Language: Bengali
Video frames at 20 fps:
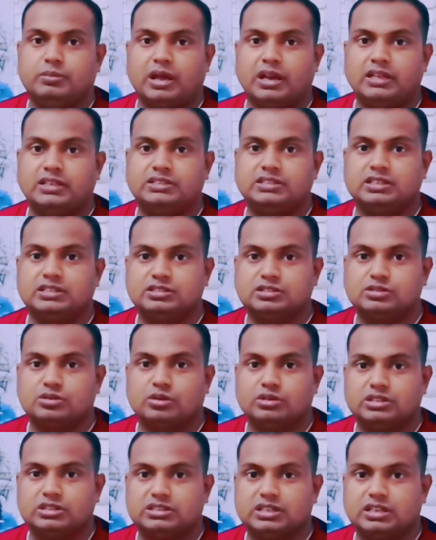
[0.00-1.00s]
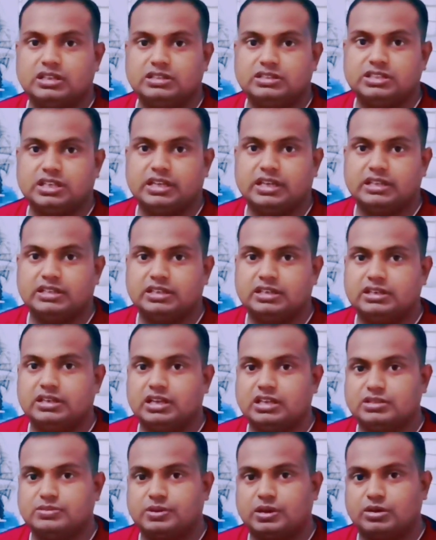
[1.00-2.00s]
মালিক চেঞ্জ করতে চান সেই ক্ষেত্রে
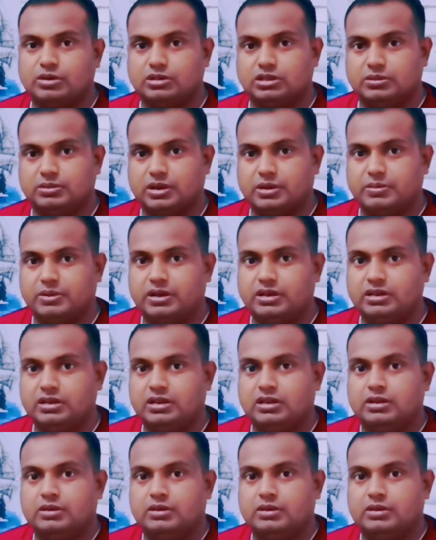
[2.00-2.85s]
ট্রান্সফার হতে পারবেন